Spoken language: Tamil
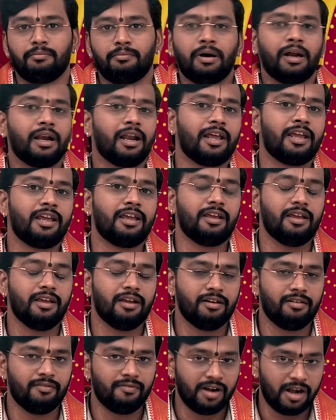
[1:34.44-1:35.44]
மழை
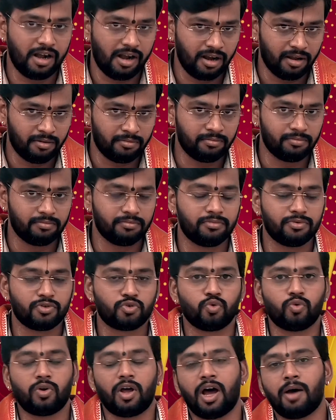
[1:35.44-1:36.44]
வெள்ளம்
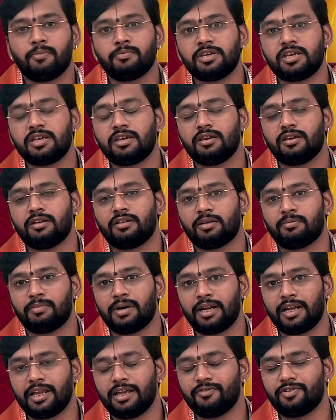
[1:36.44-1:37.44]
சுனாமி இந்த
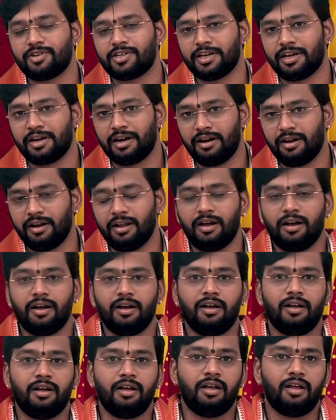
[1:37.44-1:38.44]
மாதிரி விஷயங்கள்லாம்
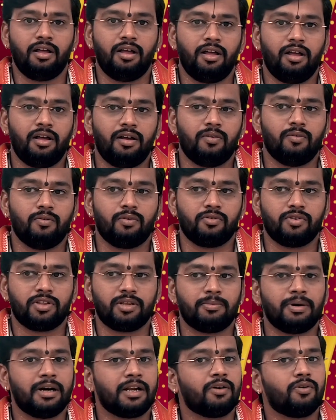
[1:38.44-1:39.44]
ஒரு
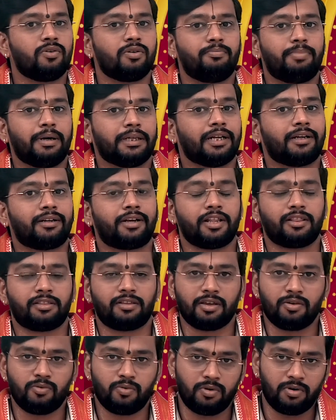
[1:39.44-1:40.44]
விதமான ஒரு
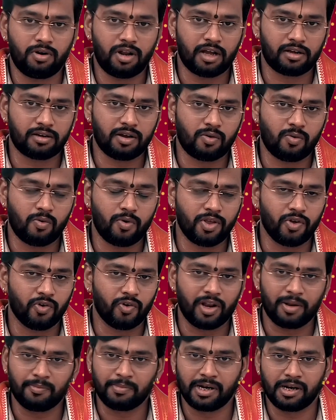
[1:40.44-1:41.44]
பதட்டத்தை உண்டாக்கக்கூடிய
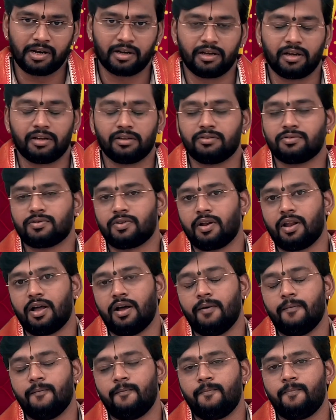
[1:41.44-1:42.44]
நிலைமையில் இருக்கிறதுன்னு
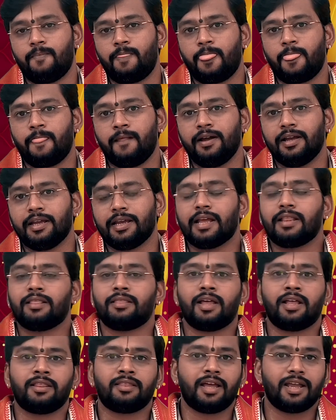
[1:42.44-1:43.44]
சொல்லலாம்
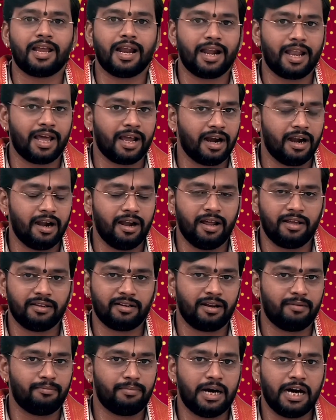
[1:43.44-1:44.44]
எந்தெந்த இடங்கள்லாம்
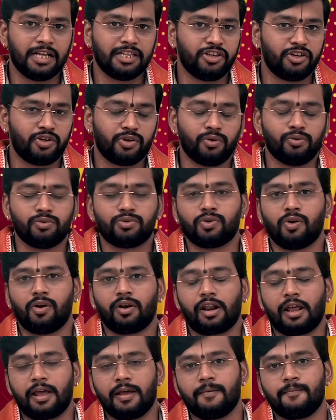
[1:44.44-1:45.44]
அதில் பாதிக்கும்னு
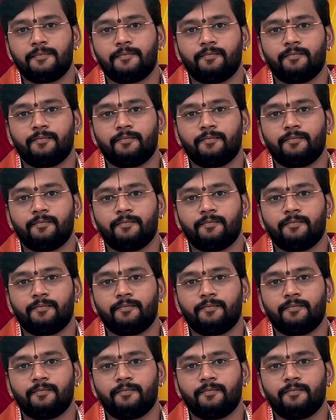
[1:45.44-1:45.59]
சொல்கிறேன்